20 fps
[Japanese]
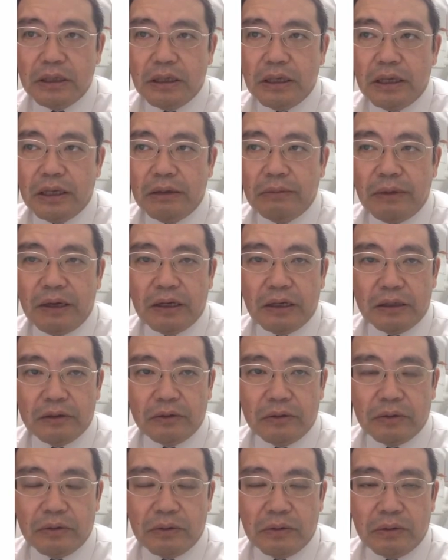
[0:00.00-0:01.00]
えー、まあ、あ
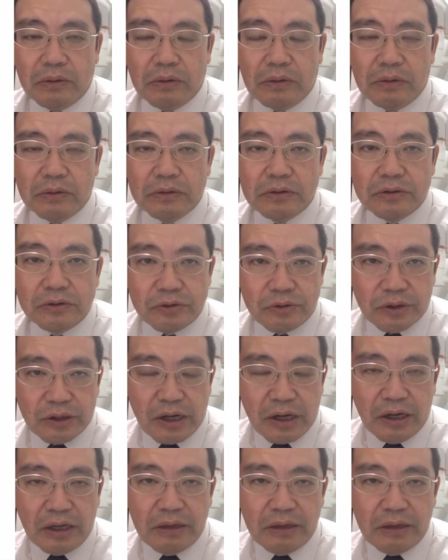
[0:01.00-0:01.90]
の通常で考